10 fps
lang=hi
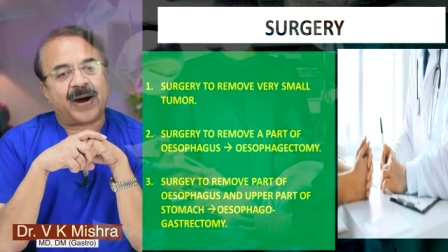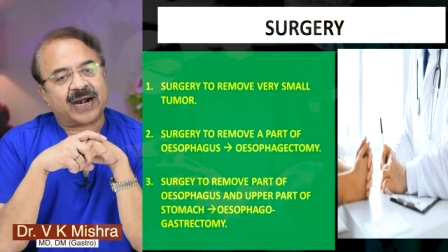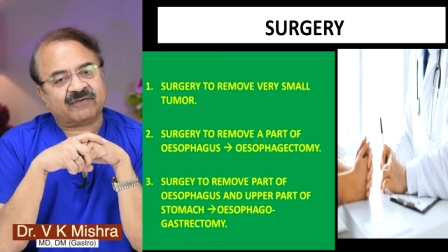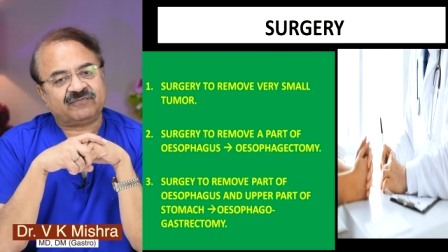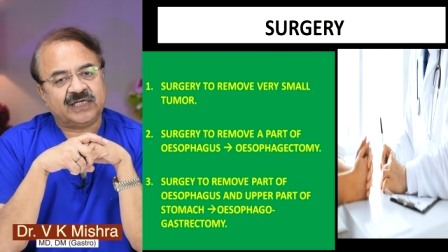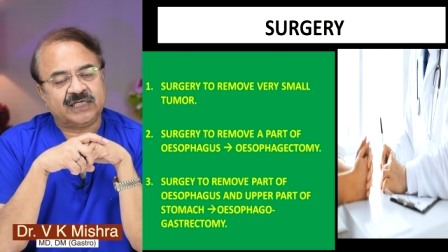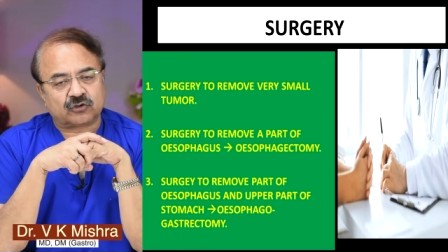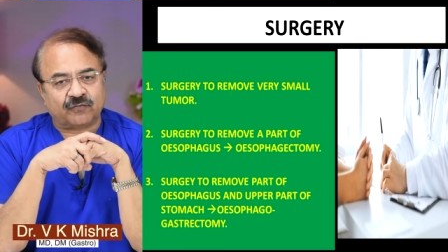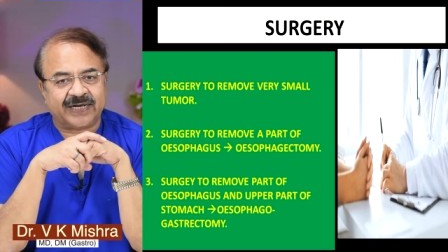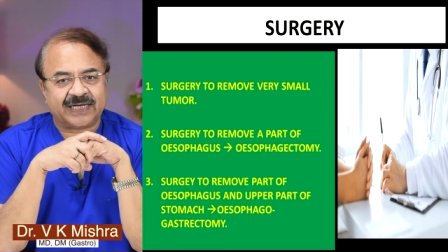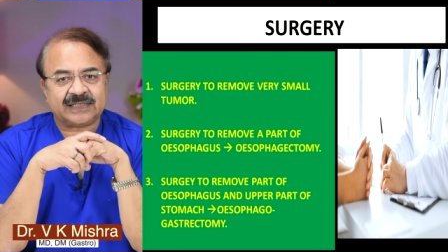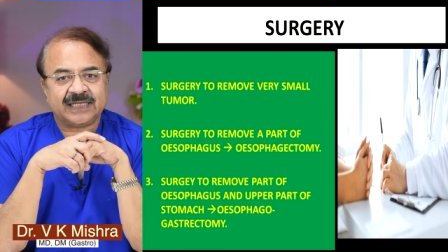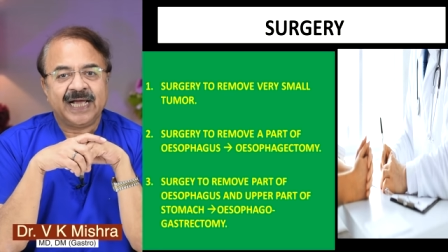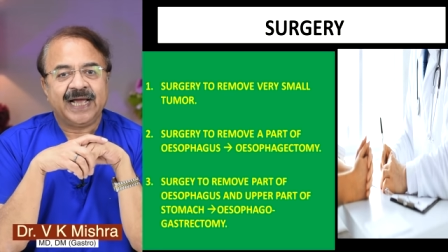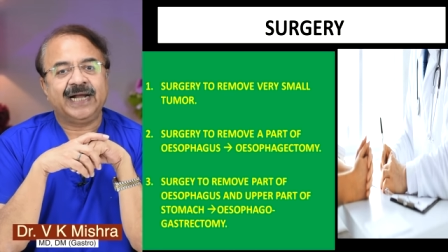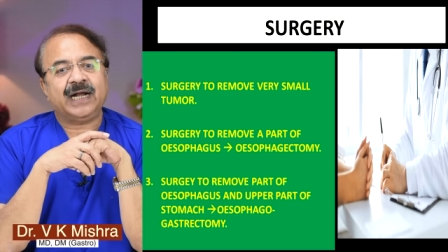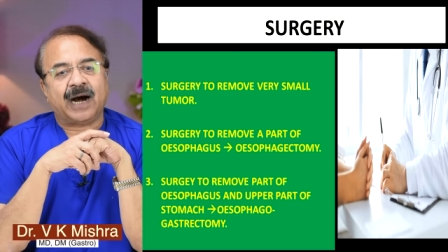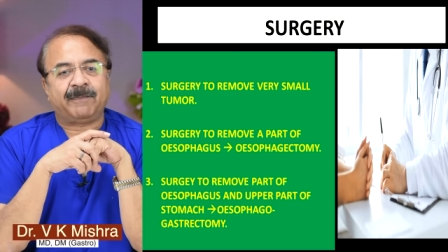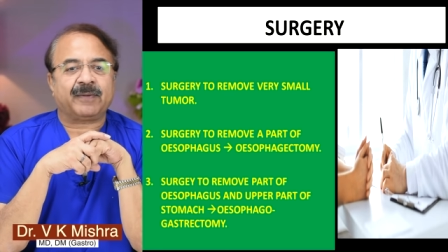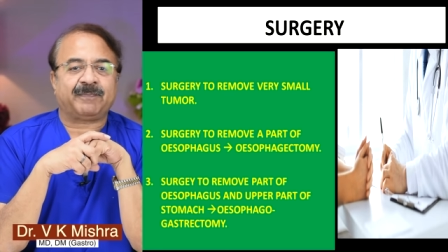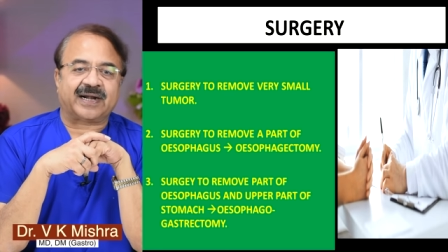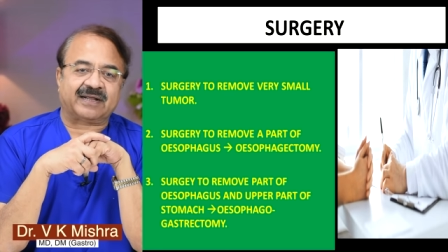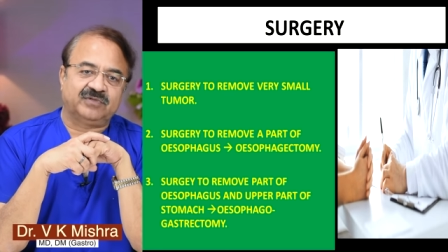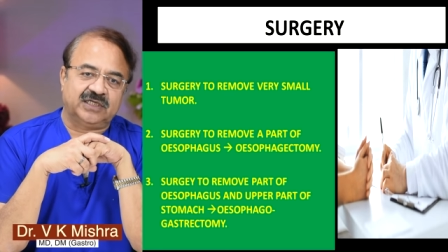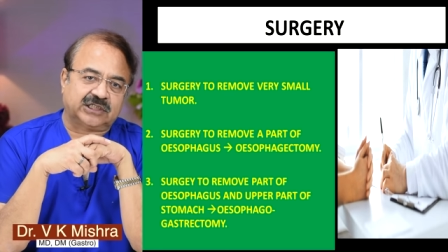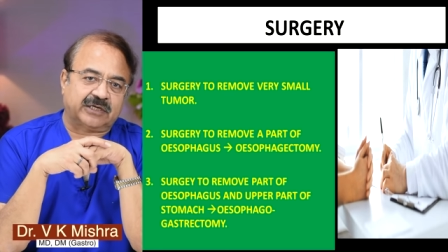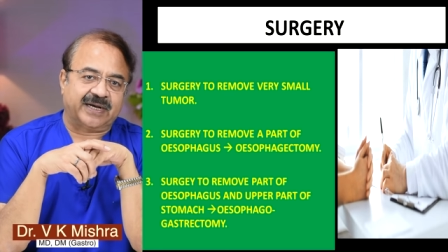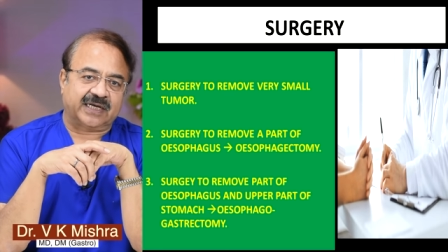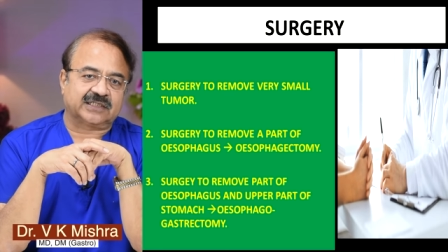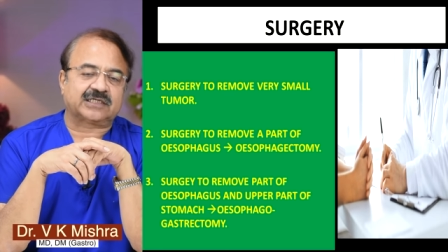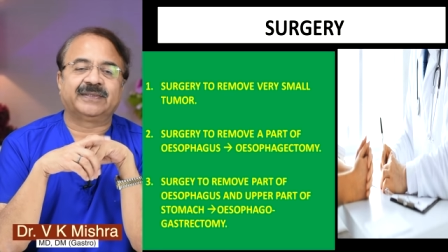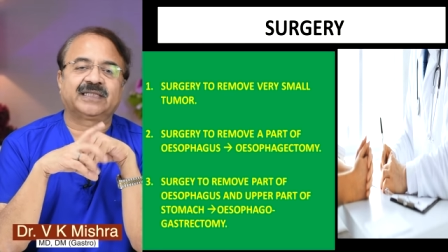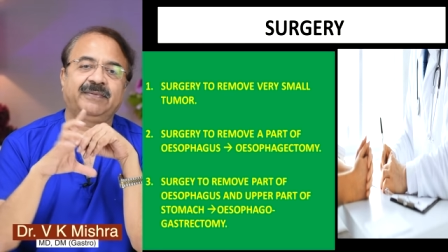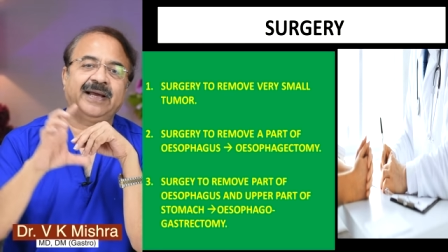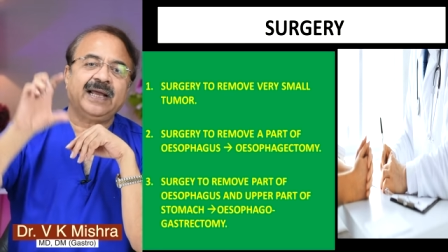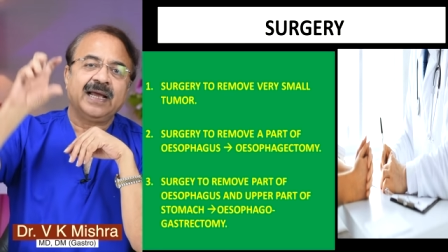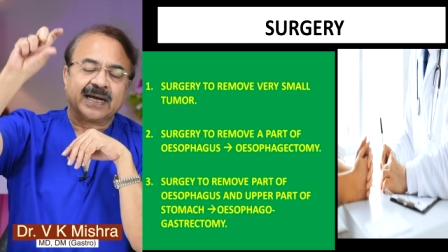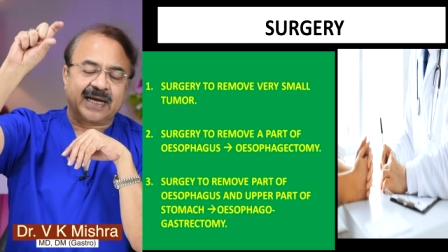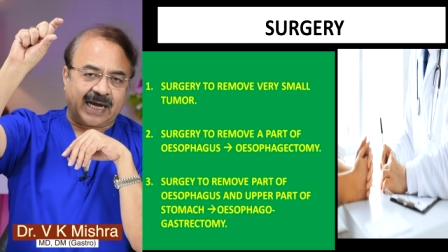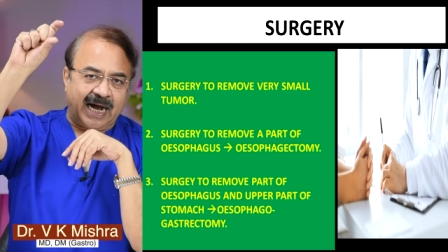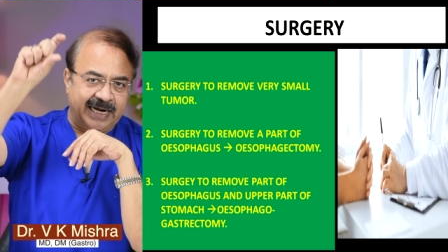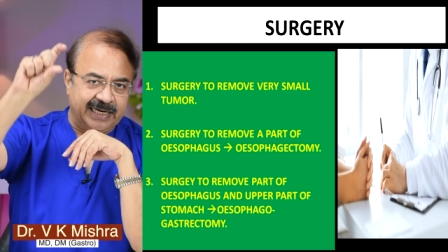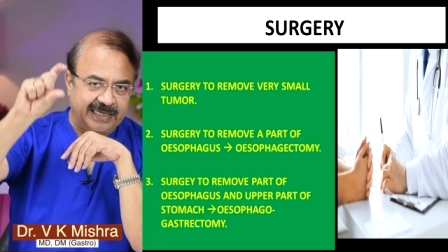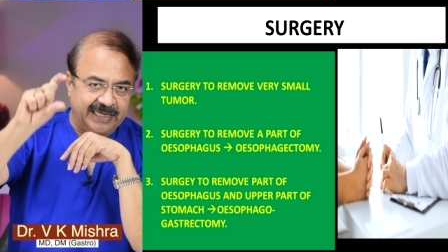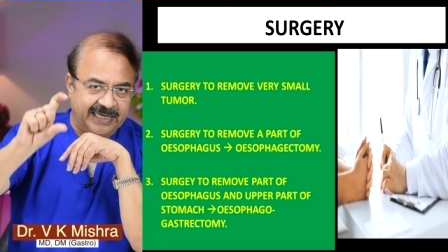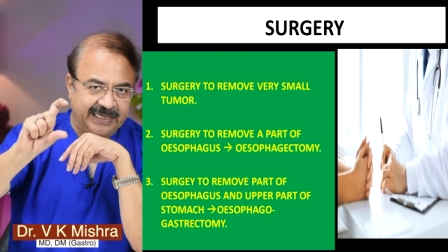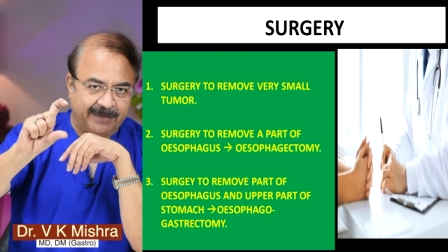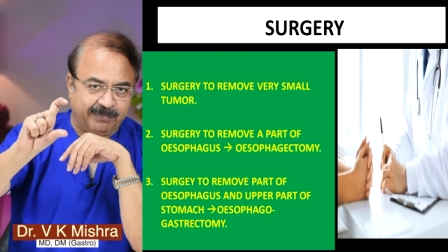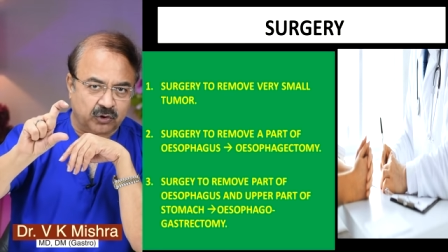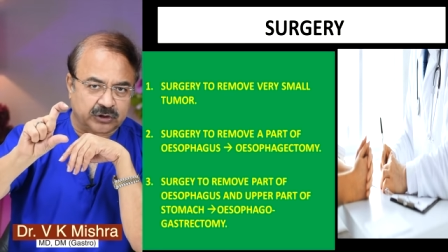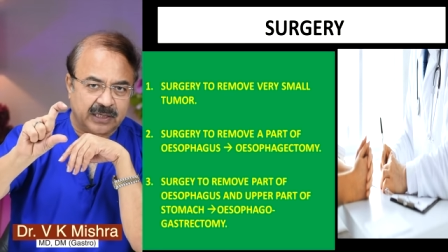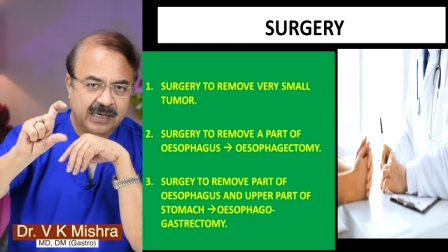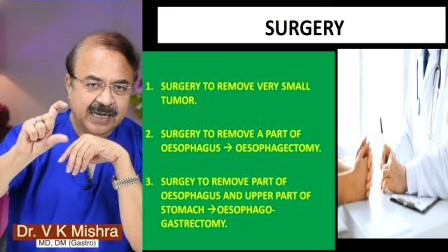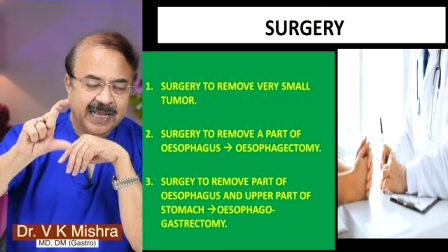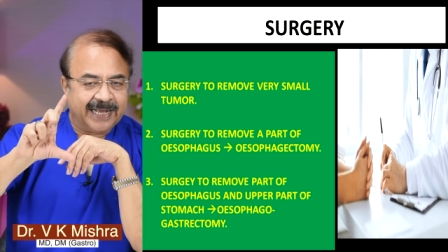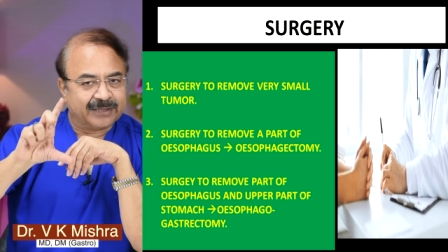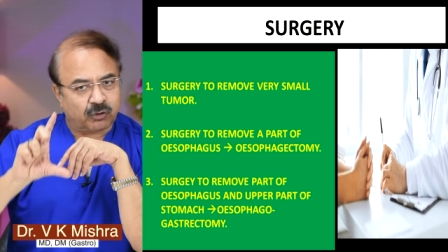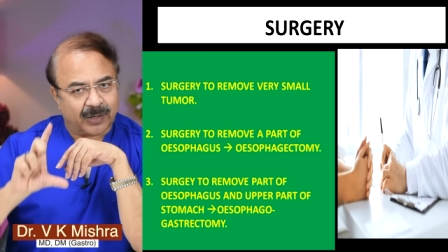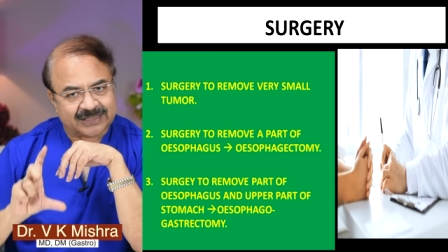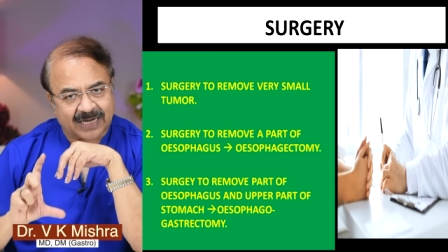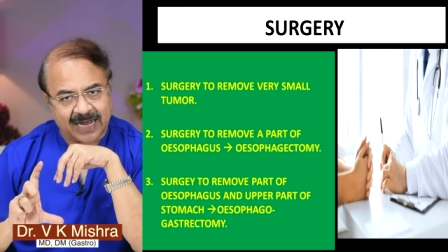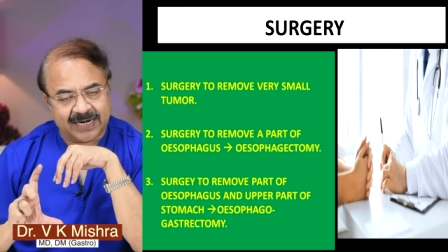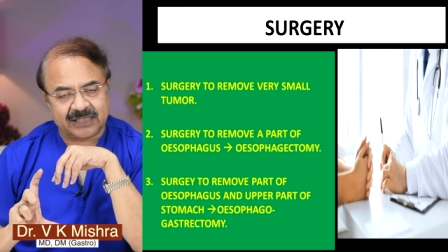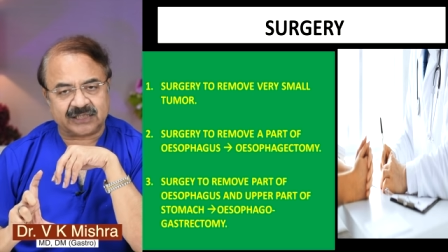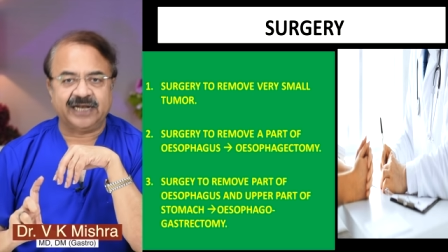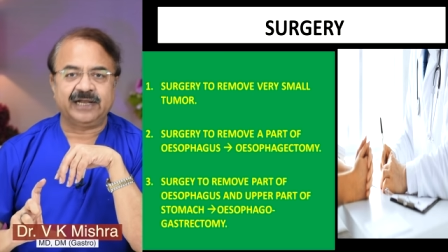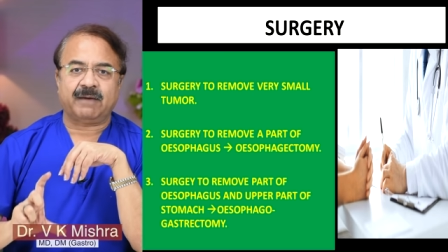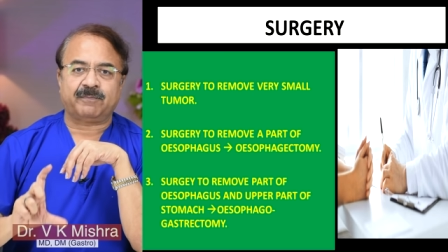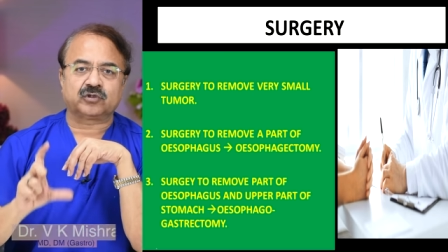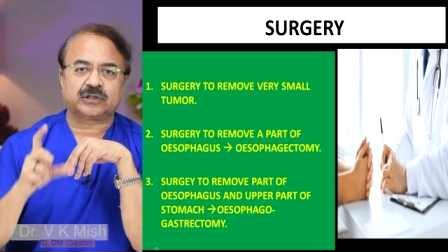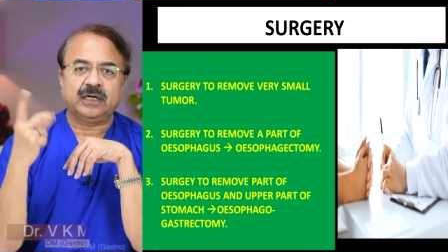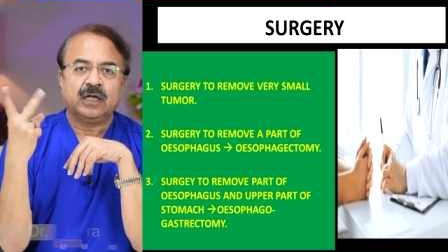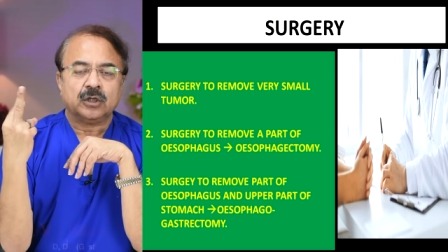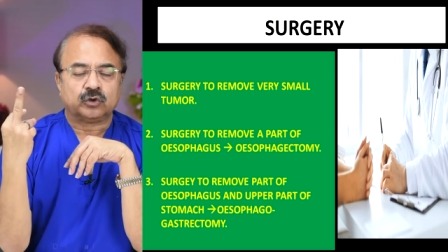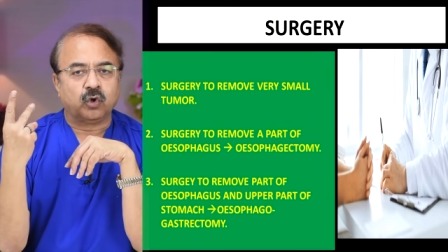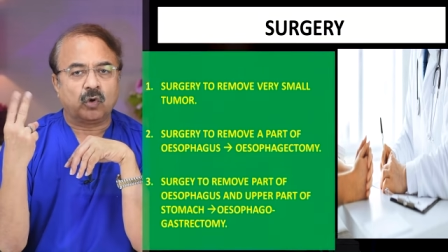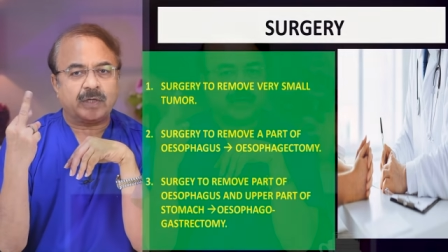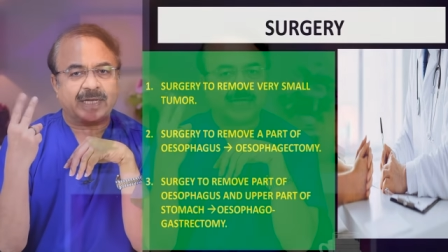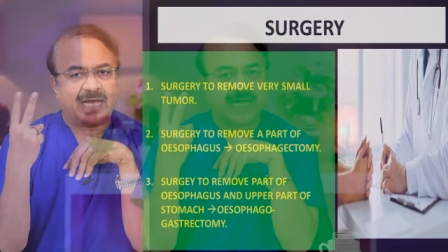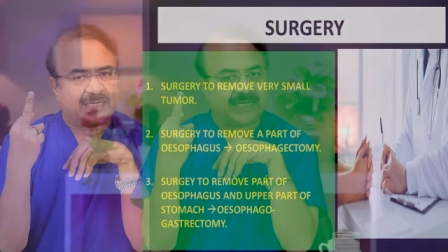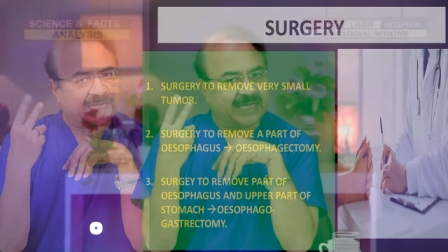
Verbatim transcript: पार्ट ऑफ द ईसोफेगस इन अपर पार्ट ऑफ द स्टमक इसका मतलब है कि खाने की नली का पोर्शन एंड थोड़ा सा खाने की थैली का पोर्शन दोनों निकाल